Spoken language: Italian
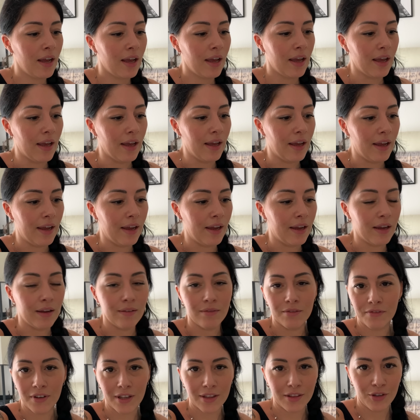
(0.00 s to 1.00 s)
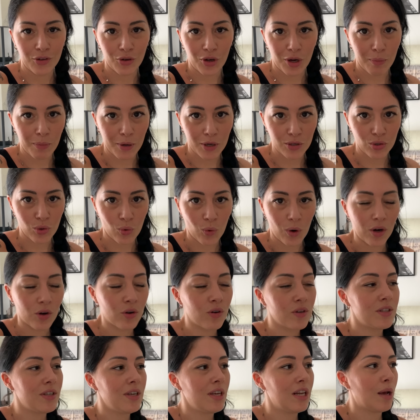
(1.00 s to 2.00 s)
e infatti ho ripreso
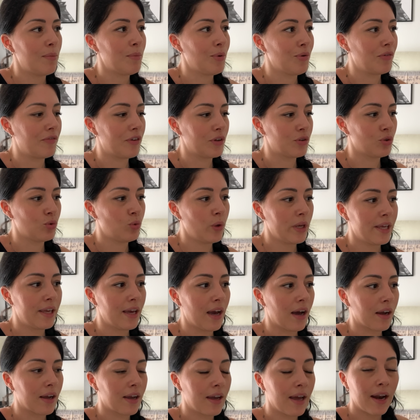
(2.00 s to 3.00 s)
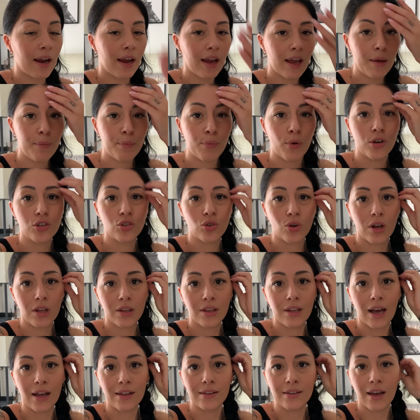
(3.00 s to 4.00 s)
qualcosina, abbiamo fatto due chiacchiere e poi sono
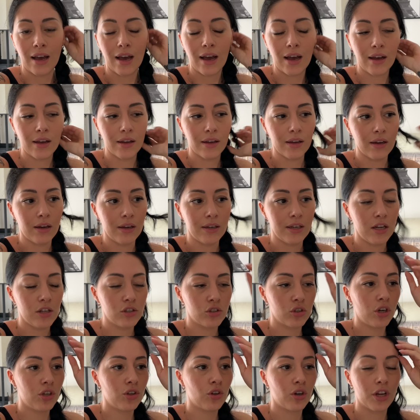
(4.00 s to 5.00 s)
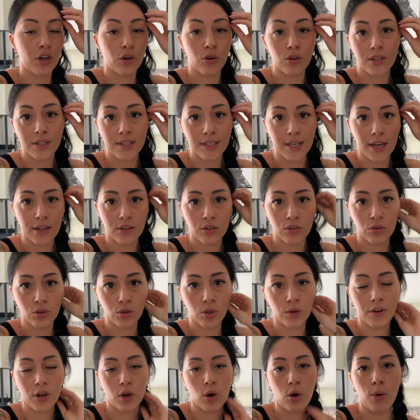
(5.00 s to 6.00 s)
andata eh, nel solito negozietto
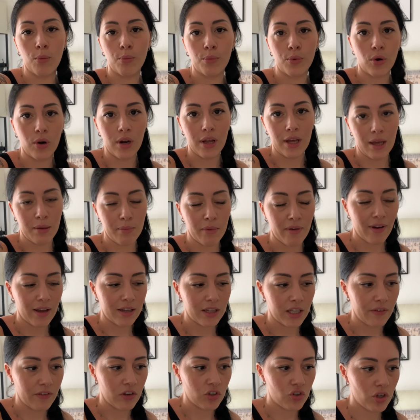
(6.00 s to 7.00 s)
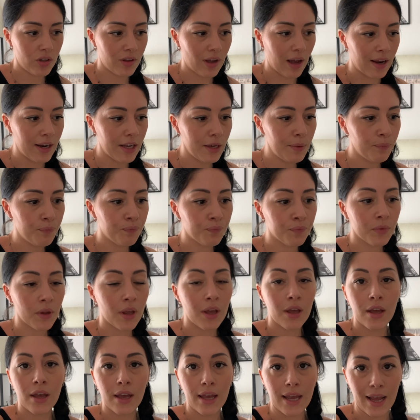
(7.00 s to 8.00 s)
dove compro le bevande vegetali
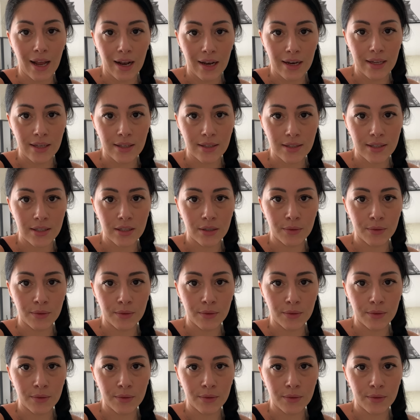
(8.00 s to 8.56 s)
e all'Inz.